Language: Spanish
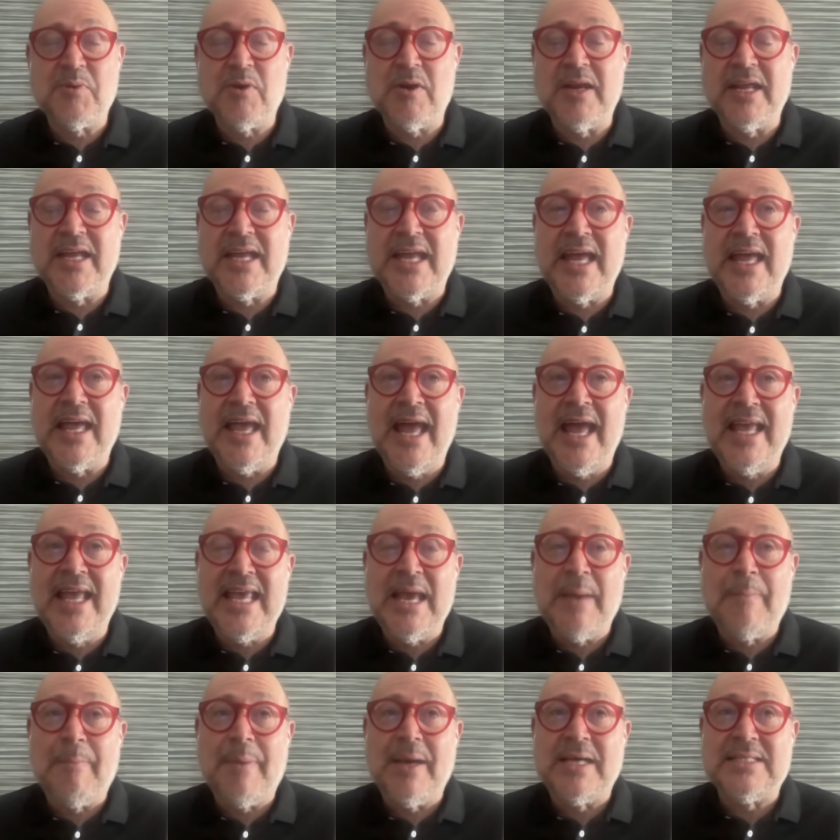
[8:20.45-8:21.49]
Es probable que
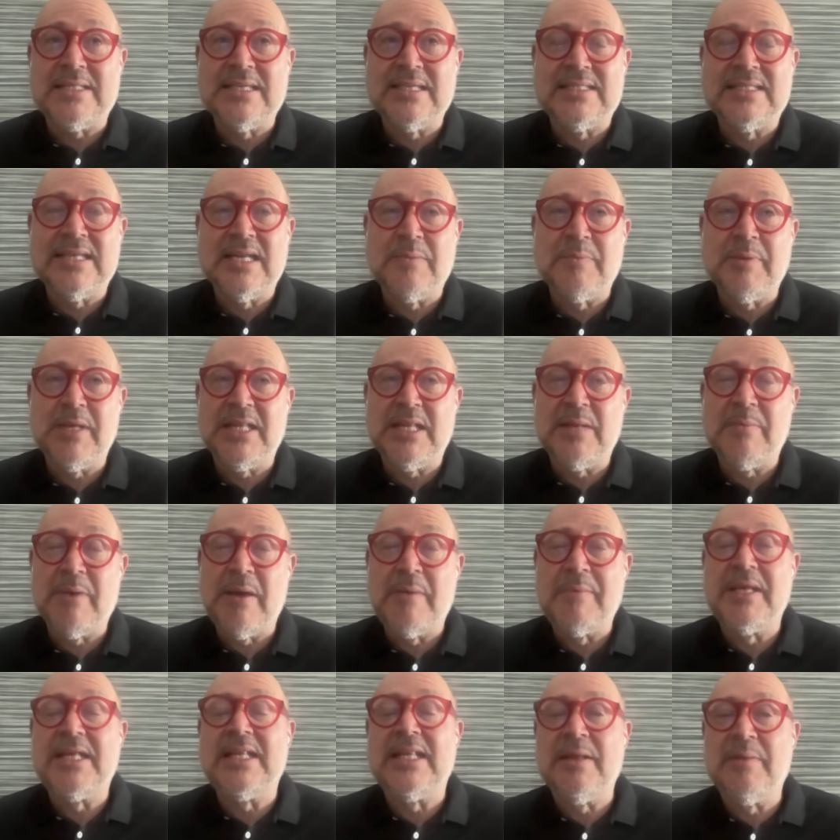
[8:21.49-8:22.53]
ella pase de ser
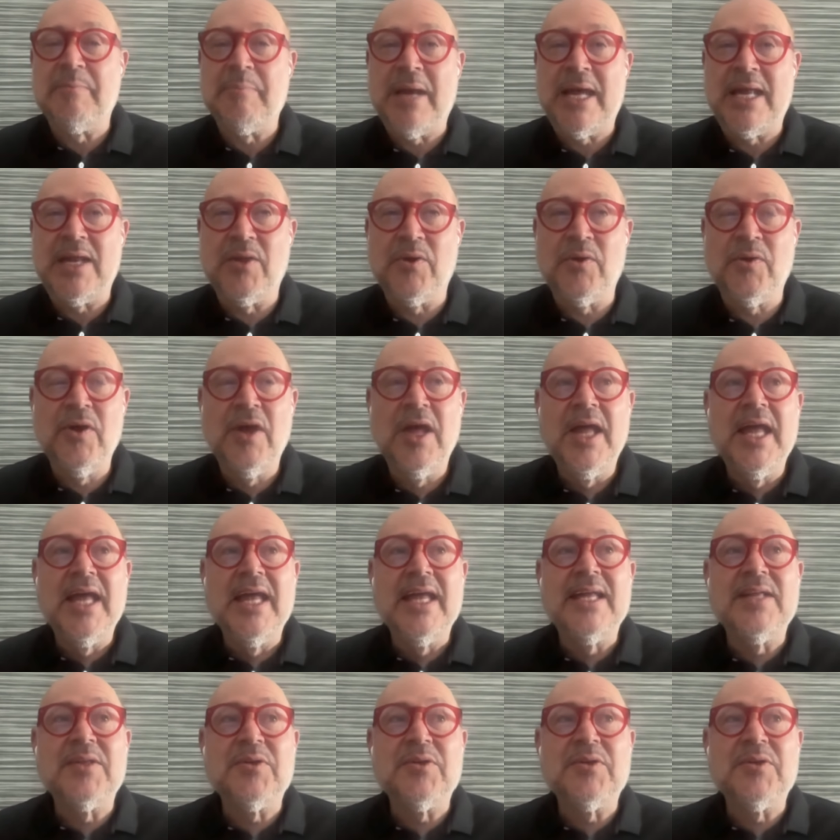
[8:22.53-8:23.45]
víctima a victimario.